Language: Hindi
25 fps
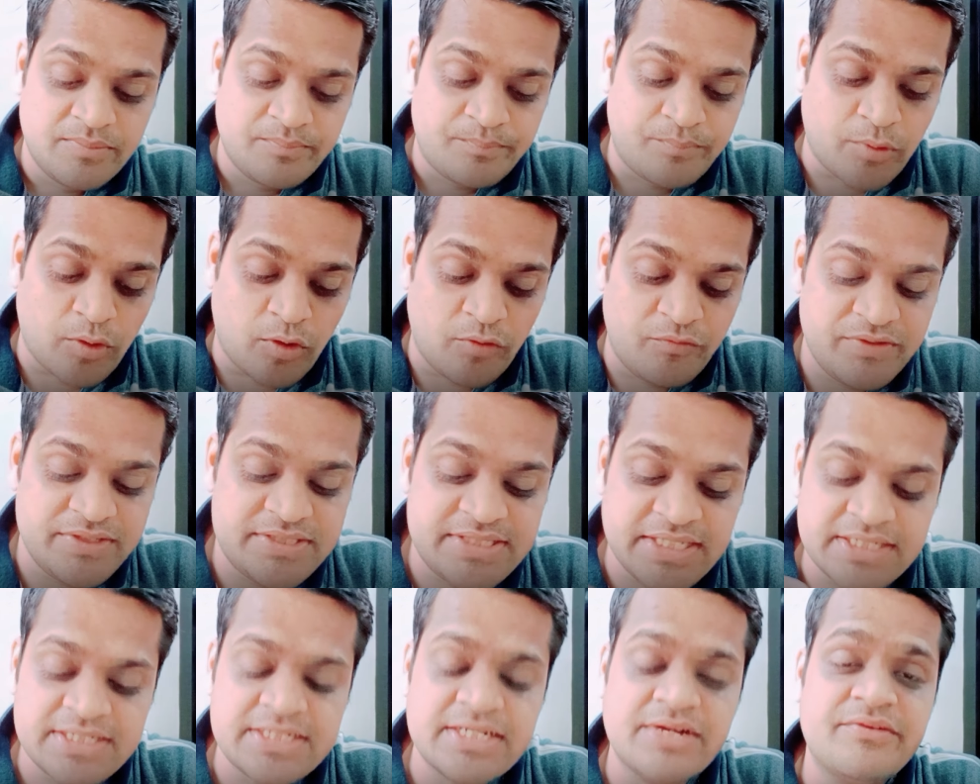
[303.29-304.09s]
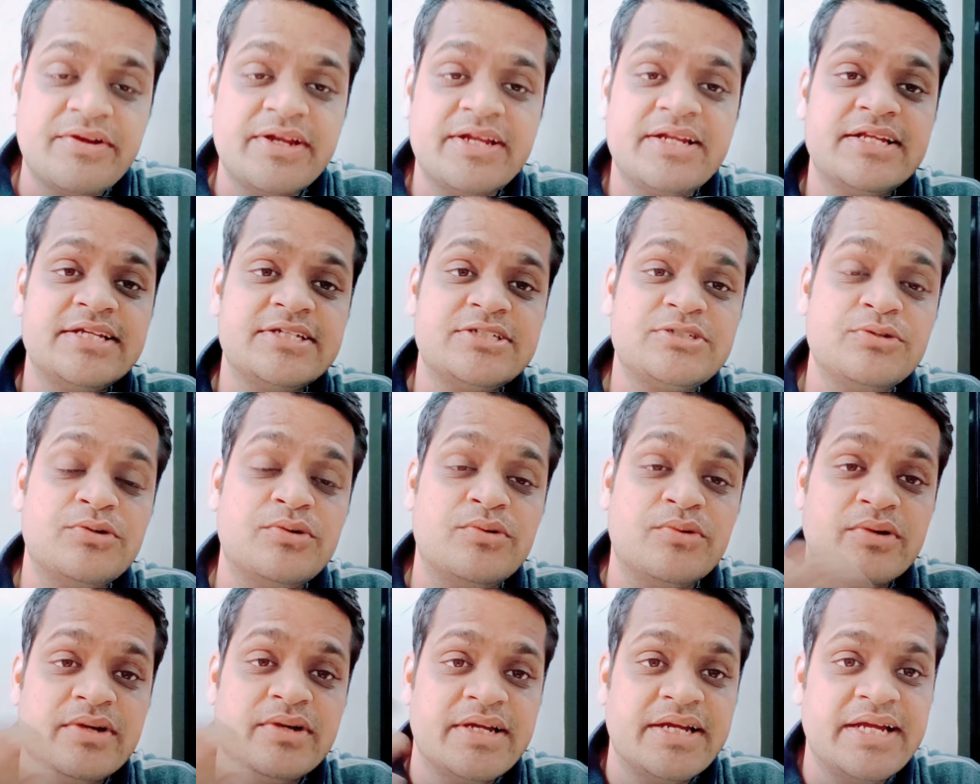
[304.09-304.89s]
प्रोविजन कवरेज रेशो
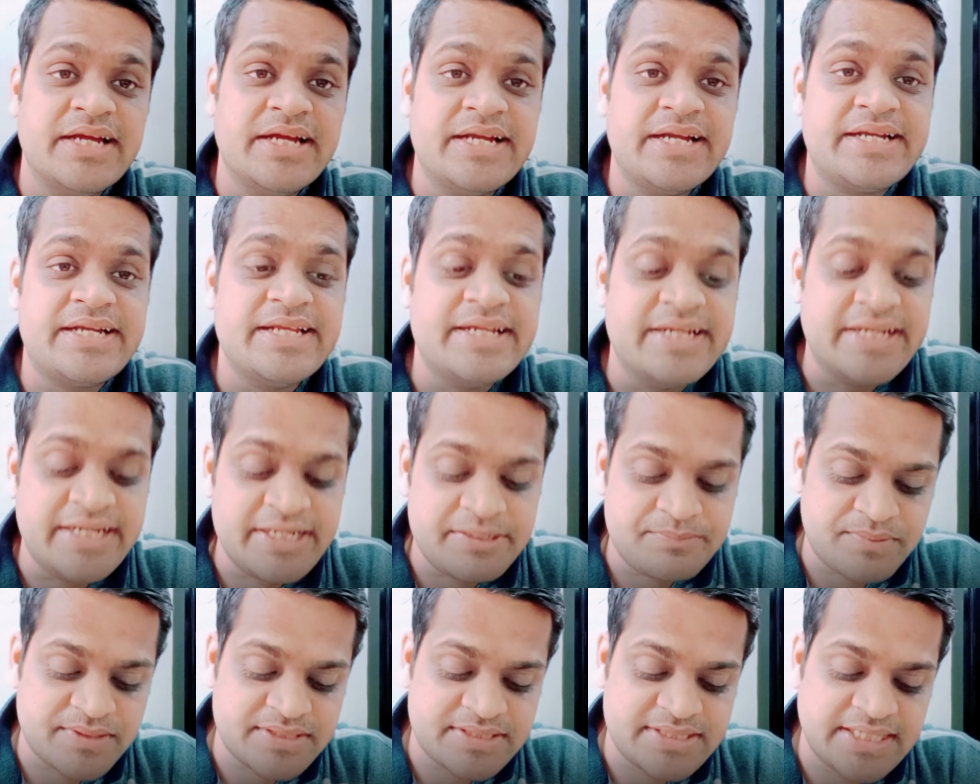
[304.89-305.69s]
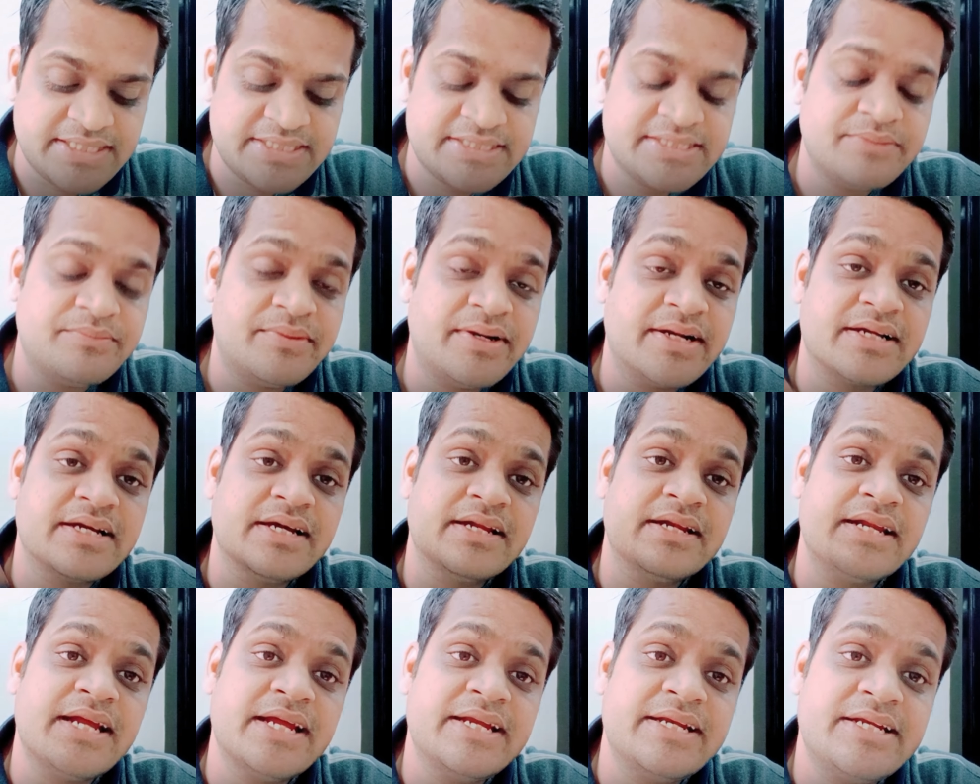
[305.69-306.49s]
88 परसेंट से
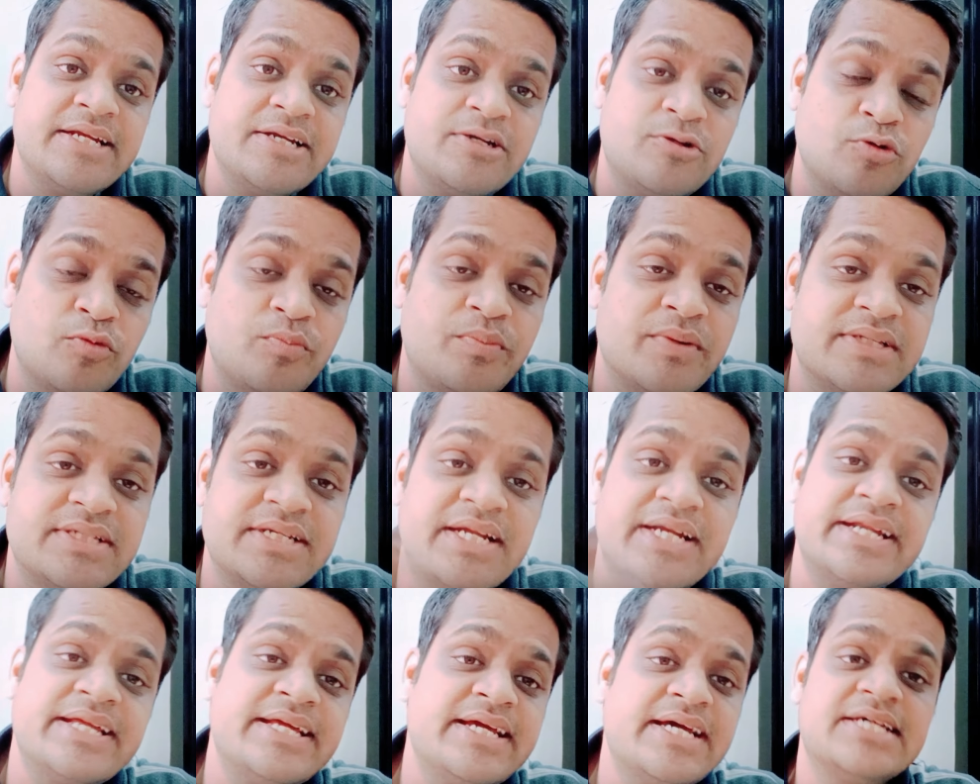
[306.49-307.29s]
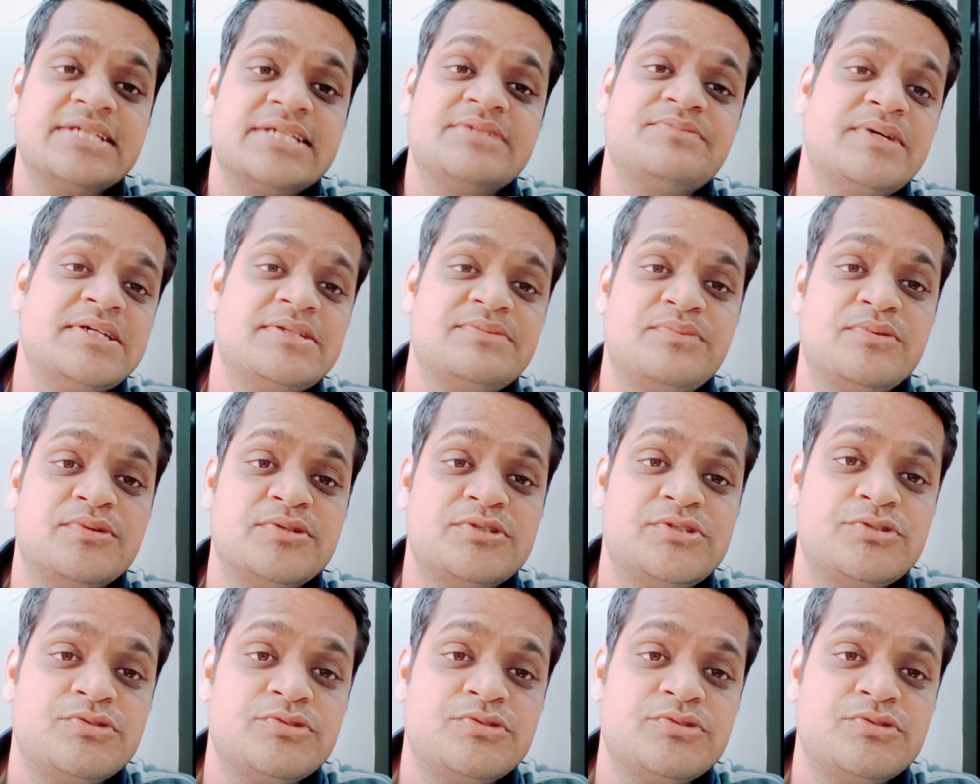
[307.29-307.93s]
बढ़कर 92 परसेंट के आसपास पहुंच